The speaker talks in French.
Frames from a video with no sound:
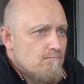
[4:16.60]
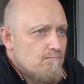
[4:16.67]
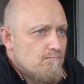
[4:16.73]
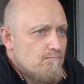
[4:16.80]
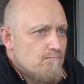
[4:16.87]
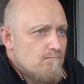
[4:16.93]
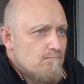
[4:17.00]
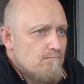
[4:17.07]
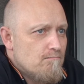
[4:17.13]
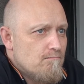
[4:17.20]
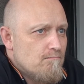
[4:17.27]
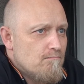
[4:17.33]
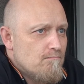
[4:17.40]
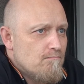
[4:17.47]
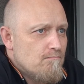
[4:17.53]
du bien,
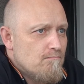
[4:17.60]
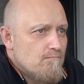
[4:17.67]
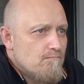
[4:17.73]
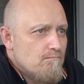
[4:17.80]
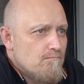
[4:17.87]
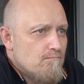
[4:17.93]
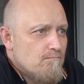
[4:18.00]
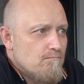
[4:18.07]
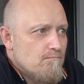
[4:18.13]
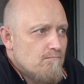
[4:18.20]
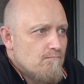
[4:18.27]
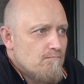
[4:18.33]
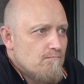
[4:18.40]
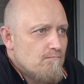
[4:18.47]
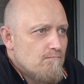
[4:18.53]
plaisir, je ne sais pas comment
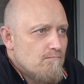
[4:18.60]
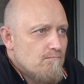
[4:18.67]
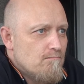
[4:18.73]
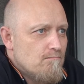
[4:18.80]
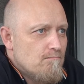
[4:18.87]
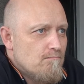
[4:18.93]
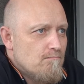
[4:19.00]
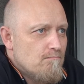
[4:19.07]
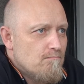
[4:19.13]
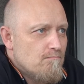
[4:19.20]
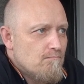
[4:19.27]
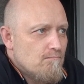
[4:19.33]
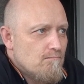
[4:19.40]
on pourrait dire le terme.